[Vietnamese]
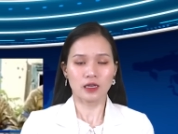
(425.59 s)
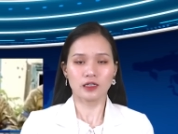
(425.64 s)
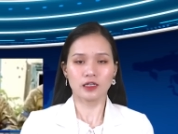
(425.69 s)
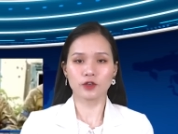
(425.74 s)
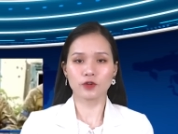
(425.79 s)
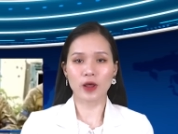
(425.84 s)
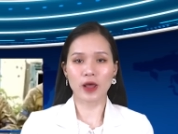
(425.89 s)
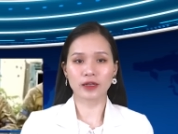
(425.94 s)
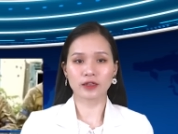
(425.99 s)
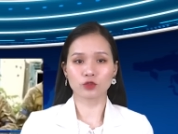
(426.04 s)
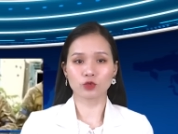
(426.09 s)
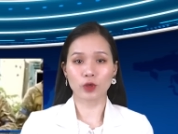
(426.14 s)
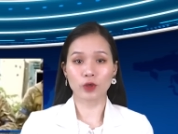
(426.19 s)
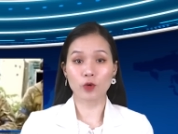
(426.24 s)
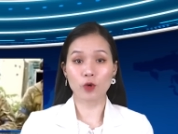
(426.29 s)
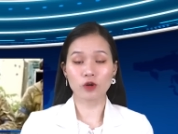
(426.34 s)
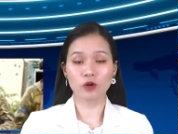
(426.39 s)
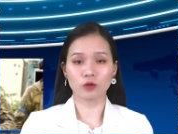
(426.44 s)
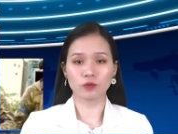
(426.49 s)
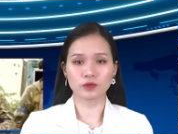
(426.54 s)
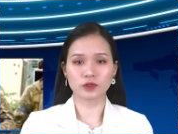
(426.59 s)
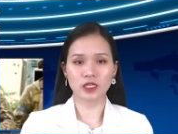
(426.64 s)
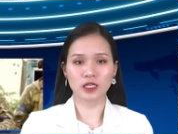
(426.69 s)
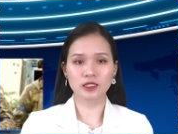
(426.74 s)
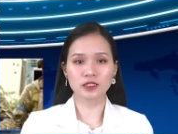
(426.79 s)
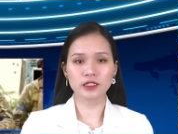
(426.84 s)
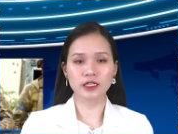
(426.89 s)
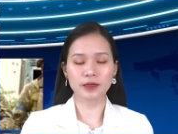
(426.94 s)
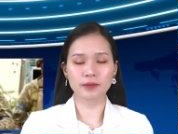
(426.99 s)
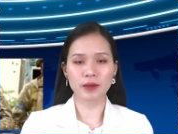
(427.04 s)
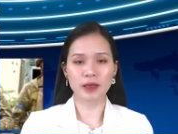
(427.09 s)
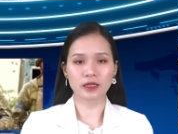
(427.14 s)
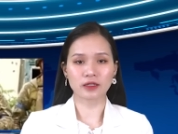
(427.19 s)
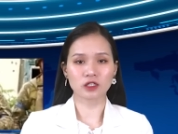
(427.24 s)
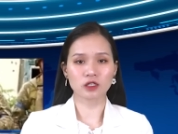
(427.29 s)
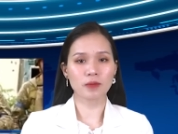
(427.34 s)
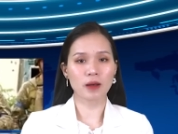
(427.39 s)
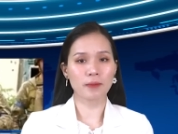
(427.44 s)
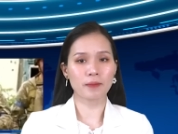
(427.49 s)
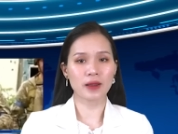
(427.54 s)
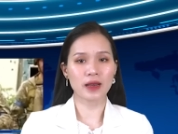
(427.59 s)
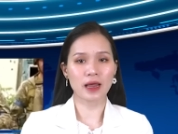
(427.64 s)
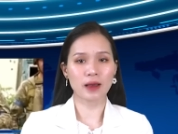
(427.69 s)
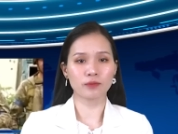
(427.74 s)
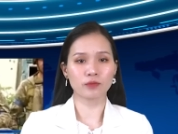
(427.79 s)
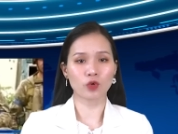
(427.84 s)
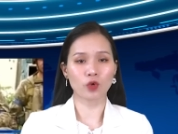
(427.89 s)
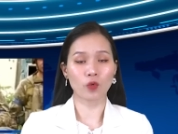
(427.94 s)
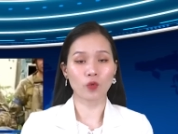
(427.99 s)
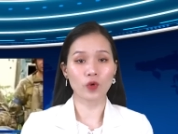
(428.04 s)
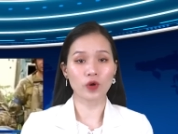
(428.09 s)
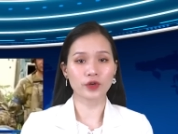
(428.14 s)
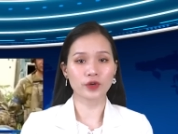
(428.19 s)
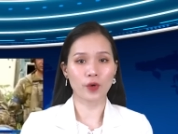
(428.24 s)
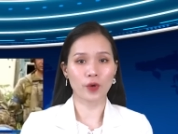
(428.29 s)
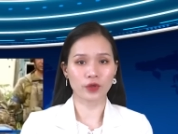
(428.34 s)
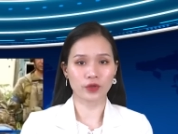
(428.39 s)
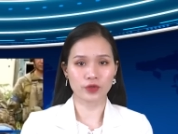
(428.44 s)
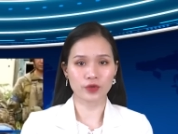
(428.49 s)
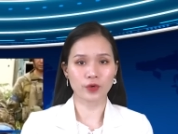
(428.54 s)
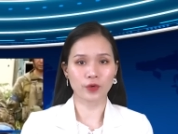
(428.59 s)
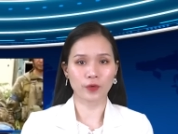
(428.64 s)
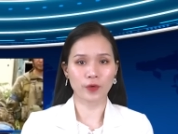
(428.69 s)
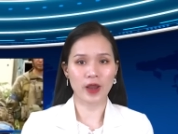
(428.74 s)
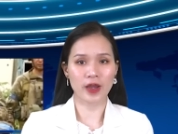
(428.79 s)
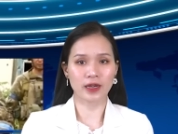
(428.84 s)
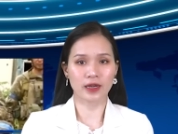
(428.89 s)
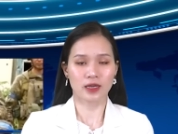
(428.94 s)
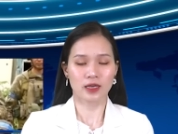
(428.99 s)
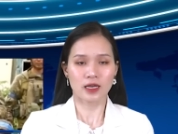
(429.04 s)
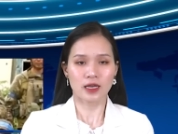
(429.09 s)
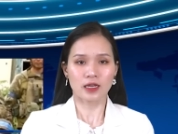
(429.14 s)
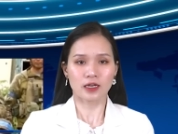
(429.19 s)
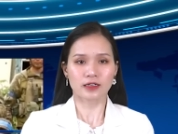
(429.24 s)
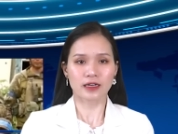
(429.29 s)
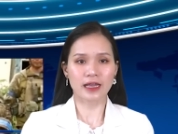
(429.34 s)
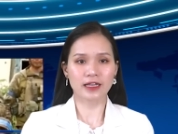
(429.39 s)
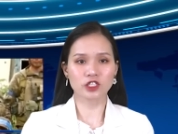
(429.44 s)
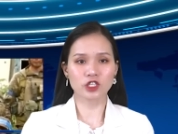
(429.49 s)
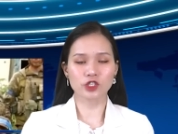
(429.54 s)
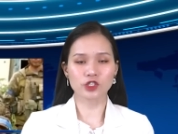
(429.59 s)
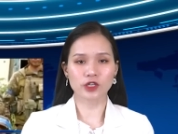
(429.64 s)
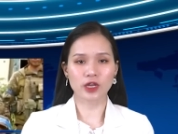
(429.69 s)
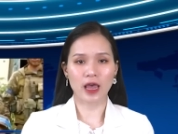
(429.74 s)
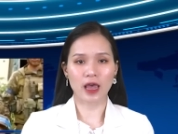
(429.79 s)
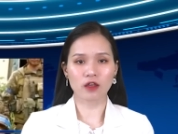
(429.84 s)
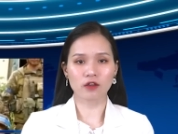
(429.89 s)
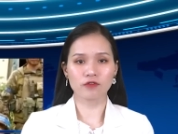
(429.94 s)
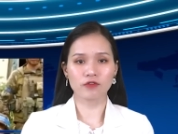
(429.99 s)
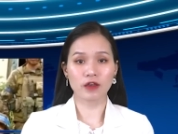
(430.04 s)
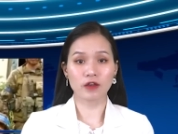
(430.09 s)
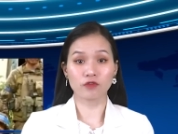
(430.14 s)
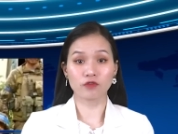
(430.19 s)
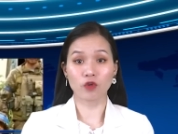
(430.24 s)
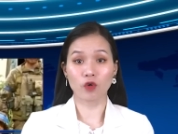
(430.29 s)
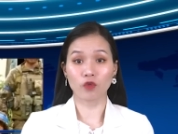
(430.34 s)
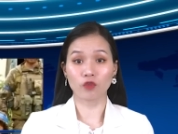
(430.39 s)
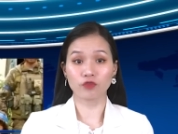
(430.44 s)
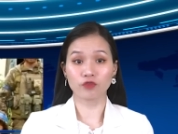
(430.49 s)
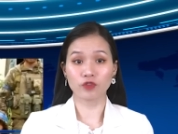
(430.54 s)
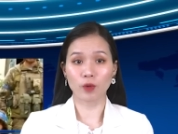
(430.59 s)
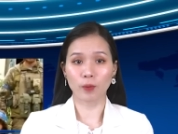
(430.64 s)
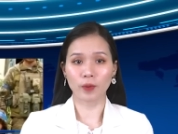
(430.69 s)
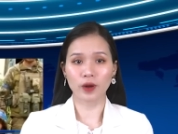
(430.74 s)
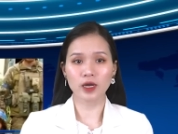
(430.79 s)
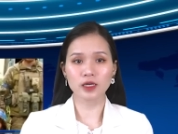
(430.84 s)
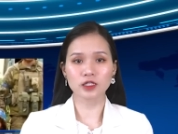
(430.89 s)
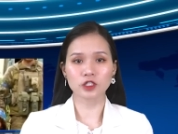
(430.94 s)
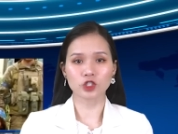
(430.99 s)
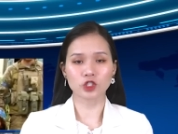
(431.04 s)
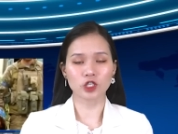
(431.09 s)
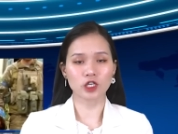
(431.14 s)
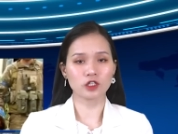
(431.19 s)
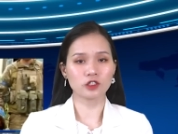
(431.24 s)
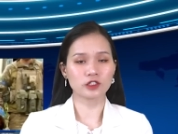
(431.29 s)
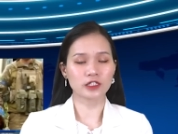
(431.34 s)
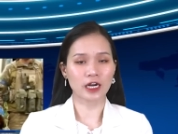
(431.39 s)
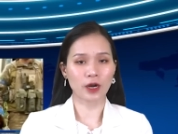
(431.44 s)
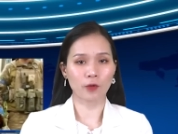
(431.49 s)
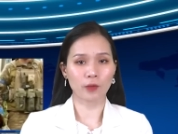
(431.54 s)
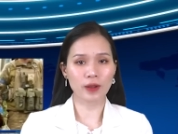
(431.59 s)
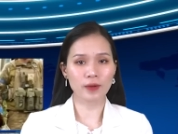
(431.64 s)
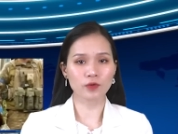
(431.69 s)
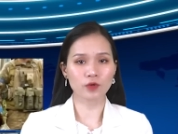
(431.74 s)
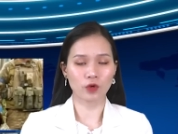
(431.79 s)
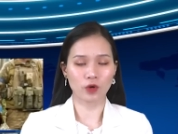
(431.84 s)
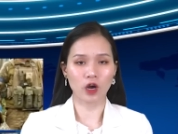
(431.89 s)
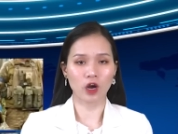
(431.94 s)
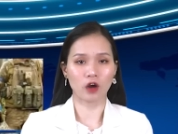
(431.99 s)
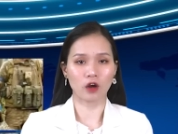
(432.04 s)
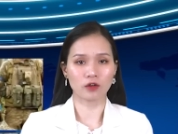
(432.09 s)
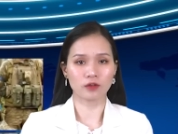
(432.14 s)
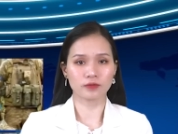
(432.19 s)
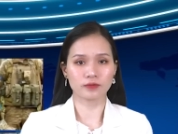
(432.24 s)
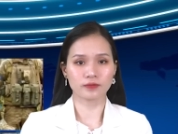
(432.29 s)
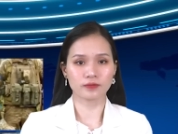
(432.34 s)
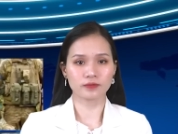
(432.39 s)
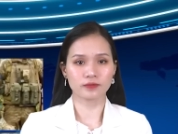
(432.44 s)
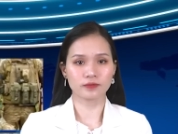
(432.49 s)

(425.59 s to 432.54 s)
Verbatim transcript: Lữ đoàn Thủy quân lục chiến riêng biệt thứ 35 của quân đội Ukraine đã chia sẻ về vụ phục kích trên trang web của họ.